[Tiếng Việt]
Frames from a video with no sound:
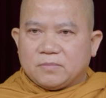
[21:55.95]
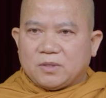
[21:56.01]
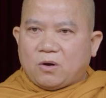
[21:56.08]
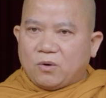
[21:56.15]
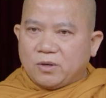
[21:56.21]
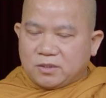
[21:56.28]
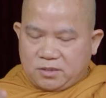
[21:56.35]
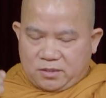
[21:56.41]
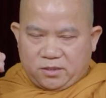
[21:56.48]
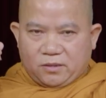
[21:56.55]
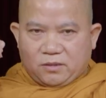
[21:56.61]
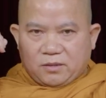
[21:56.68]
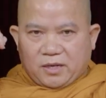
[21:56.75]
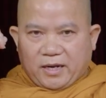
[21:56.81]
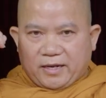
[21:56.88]
coi
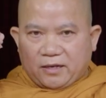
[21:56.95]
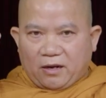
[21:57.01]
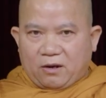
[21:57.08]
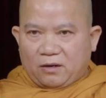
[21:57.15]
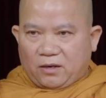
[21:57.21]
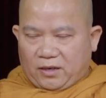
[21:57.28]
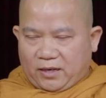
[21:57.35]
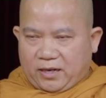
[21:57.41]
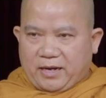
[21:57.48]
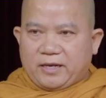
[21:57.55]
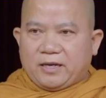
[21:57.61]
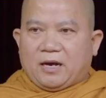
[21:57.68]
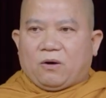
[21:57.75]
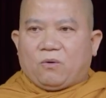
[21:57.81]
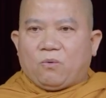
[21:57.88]
chừng cái đó là
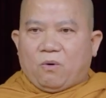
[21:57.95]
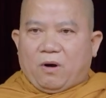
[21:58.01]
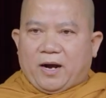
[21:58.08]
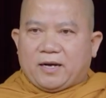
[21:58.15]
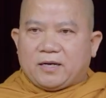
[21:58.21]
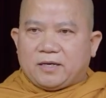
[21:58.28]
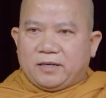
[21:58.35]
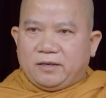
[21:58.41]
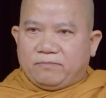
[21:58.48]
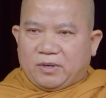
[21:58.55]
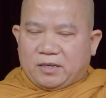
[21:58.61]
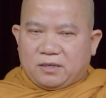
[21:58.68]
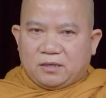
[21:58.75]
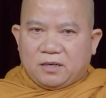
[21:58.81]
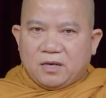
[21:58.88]
cái hậu quả khi
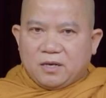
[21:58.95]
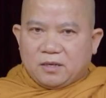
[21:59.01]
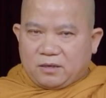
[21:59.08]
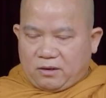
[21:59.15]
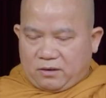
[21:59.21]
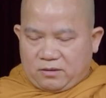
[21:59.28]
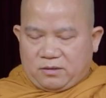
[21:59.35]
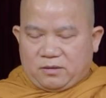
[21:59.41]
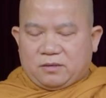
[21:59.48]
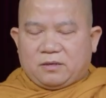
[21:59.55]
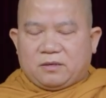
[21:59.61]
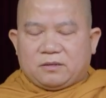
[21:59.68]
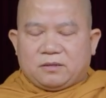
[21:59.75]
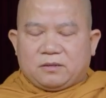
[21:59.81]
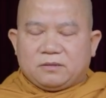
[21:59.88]
mà nó nó nó
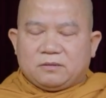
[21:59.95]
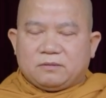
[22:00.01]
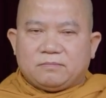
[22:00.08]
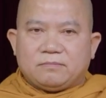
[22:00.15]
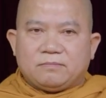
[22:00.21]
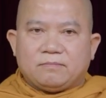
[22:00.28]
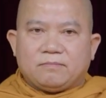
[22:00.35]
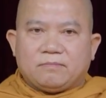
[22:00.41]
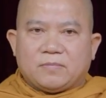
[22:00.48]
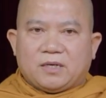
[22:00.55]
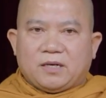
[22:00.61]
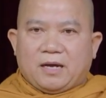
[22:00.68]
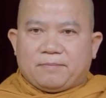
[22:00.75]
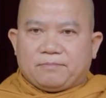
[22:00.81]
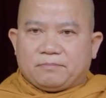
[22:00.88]
nó nó
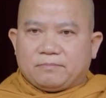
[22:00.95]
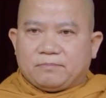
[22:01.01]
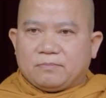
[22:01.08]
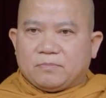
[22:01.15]
nó làm